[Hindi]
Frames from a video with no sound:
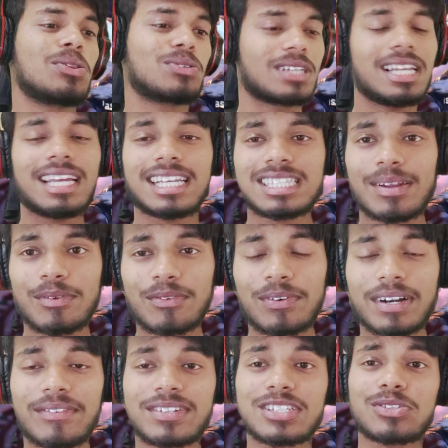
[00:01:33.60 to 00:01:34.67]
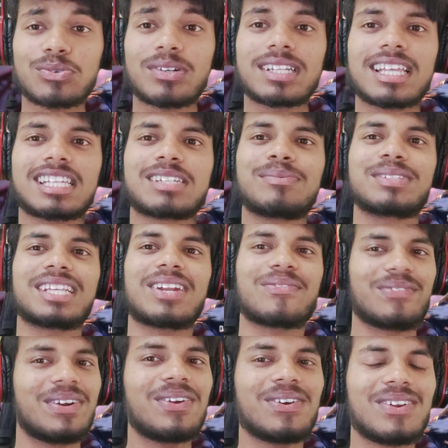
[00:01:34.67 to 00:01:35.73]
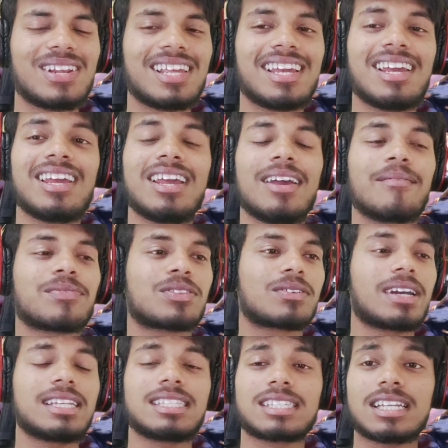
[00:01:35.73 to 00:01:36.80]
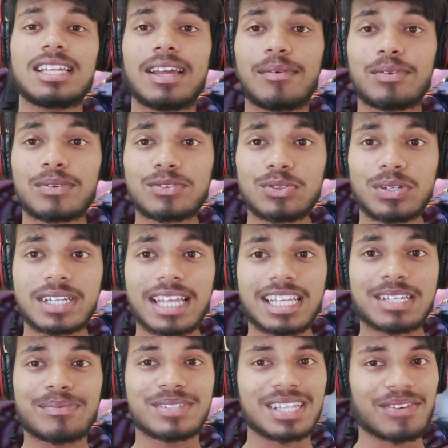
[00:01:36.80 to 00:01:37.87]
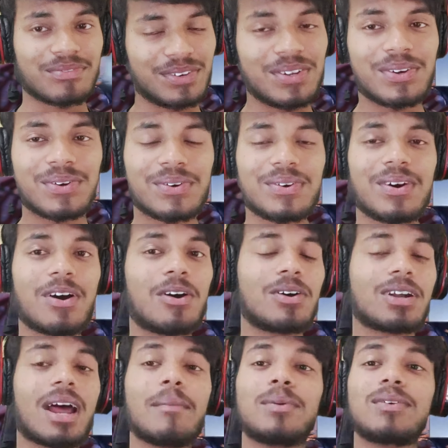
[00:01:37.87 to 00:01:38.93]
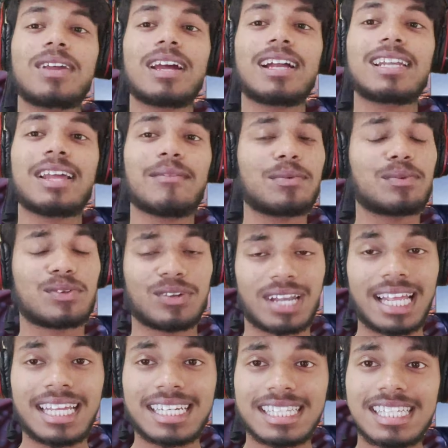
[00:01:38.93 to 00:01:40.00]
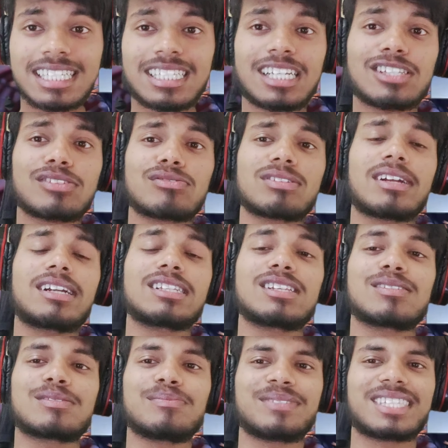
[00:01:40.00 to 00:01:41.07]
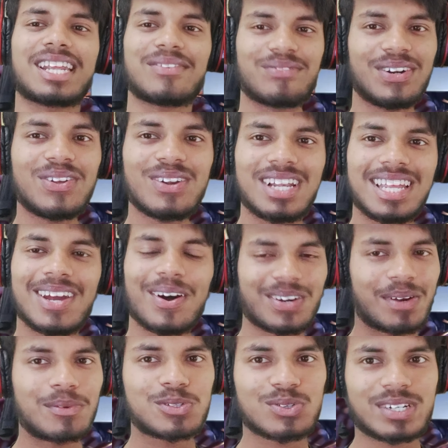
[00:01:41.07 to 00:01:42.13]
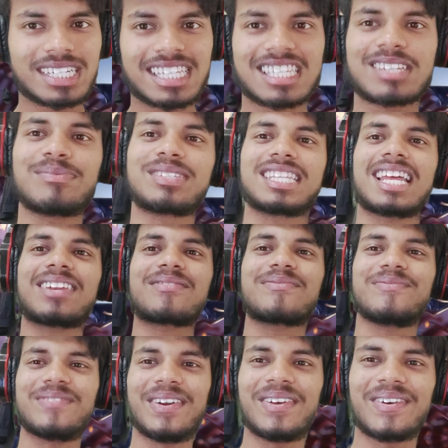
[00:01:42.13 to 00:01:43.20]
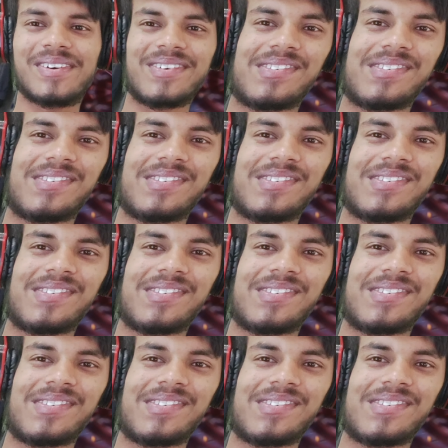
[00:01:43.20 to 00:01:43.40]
तो चलिए गाइज हम फटाफट से शुरू करते हैं आज के वीडियो के लिए तो गाइज चलिए हम शुरू करते हैं आज के वीडियो को और आप लोग क्या करिए आप लोग वीडियो को लाइक कर दीजिए चैनल सब्सक्राइब कर दीजिए वीडियो के लिए और हम शुरू करते हैं अच्छे मज़दार वीडियो